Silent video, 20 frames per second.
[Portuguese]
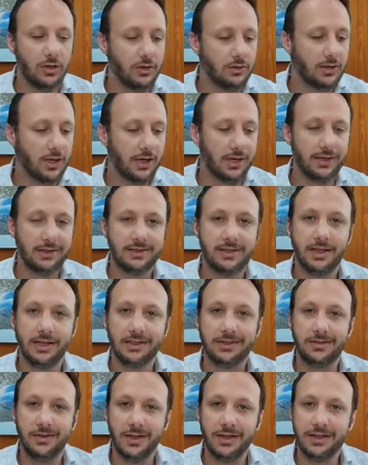da Grande
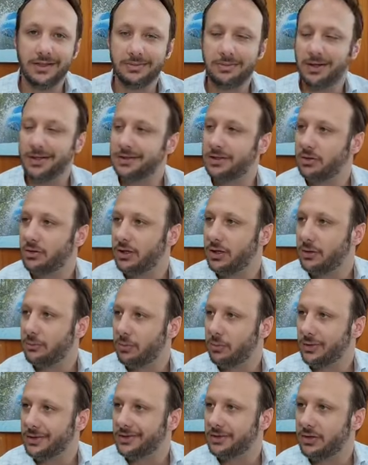Três Vendas, mas de toda a
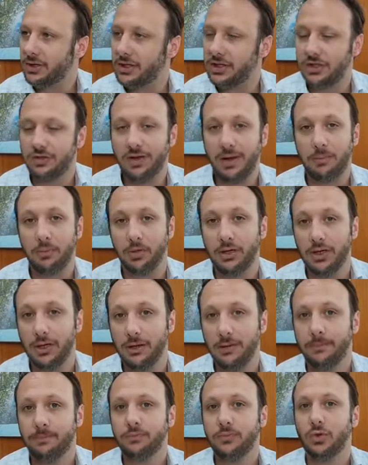população de Erechim, vai
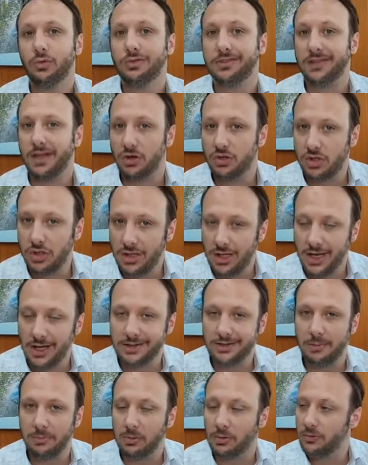poder usar o
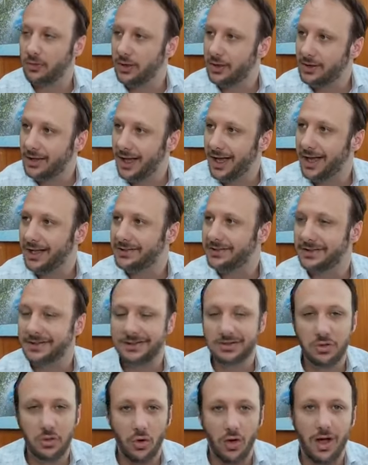ginásio, aproveitar as
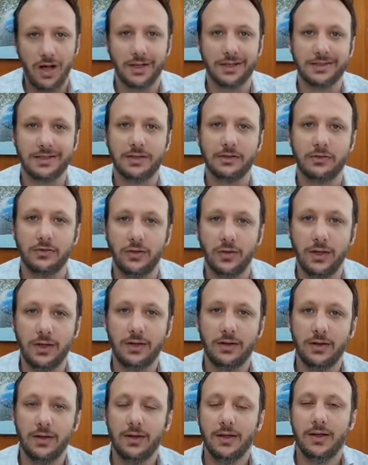escolas,
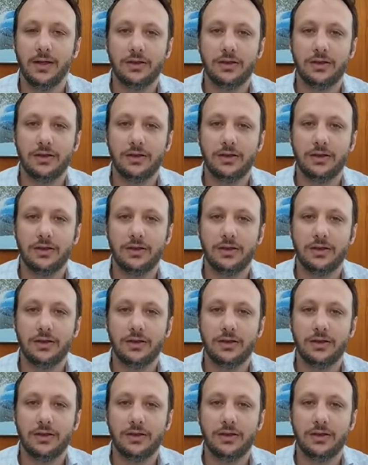enfim.